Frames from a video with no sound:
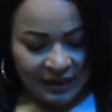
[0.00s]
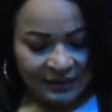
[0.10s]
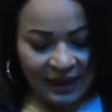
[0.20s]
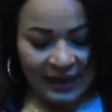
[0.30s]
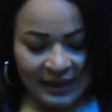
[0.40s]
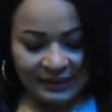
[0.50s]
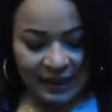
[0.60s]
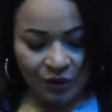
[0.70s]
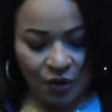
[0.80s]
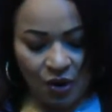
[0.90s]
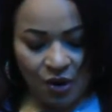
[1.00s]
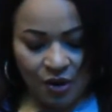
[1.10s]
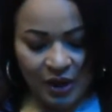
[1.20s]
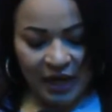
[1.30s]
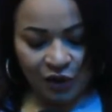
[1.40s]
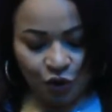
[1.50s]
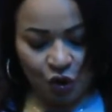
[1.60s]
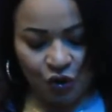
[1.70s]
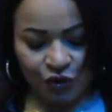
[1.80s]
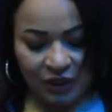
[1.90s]
Se le acercó
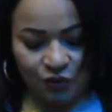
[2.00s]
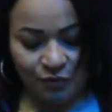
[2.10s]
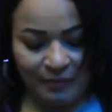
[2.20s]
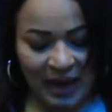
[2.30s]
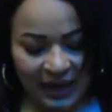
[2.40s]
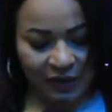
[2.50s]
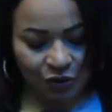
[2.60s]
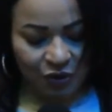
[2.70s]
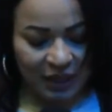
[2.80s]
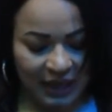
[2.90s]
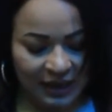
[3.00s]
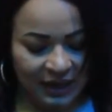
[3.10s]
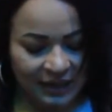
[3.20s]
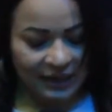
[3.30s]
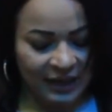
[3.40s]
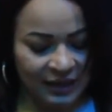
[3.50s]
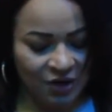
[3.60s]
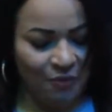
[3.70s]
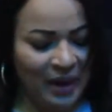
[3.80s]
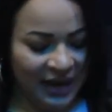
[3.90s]
entonces un maestro de la ley y le
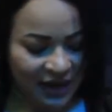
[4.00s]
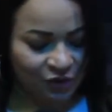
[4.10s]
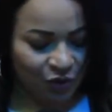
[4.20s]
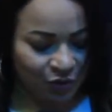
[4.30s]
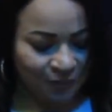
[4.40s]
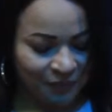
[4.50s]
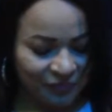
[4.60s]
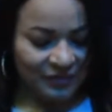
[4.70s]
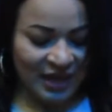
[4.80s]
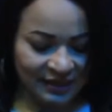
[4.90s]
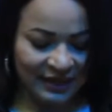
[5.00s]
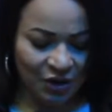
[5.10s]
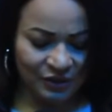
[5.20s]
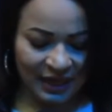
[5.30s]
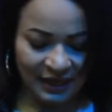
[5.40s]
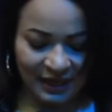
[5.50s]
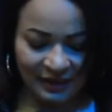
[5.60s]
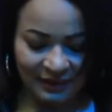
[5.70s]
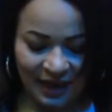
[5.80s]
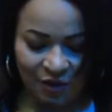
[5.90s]
dijo, maestro, deseo
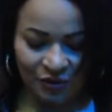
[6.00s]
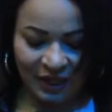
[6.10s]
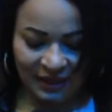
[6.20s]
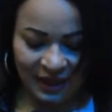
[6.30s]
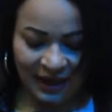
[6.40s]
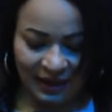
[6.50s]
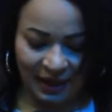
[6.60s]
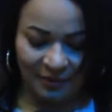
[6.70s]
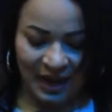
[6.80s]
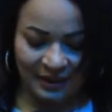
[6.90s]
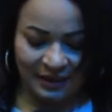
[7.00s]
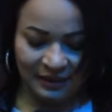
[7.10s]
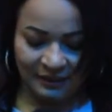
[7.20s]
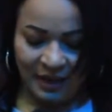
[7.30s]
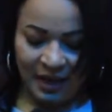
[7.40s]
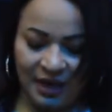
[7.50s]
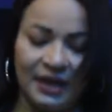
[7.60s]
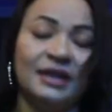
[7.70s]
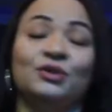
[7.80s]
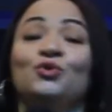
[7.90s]
seguirte a donde quiera que vayas. Y
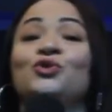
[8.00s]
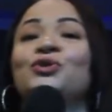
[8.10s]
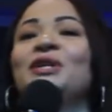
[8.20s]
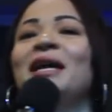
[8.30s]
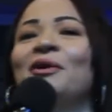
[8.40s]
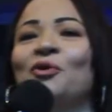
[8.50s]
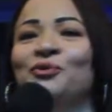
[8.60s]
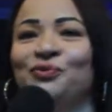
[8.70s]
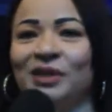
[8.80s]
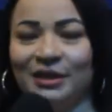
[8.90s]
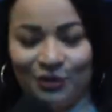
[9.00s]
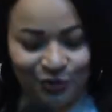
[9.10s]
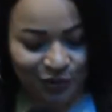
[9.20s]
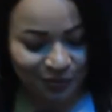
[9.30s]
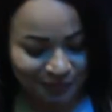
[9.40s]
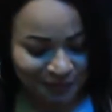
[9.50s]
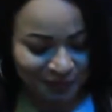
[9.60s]
Jesús le contestó,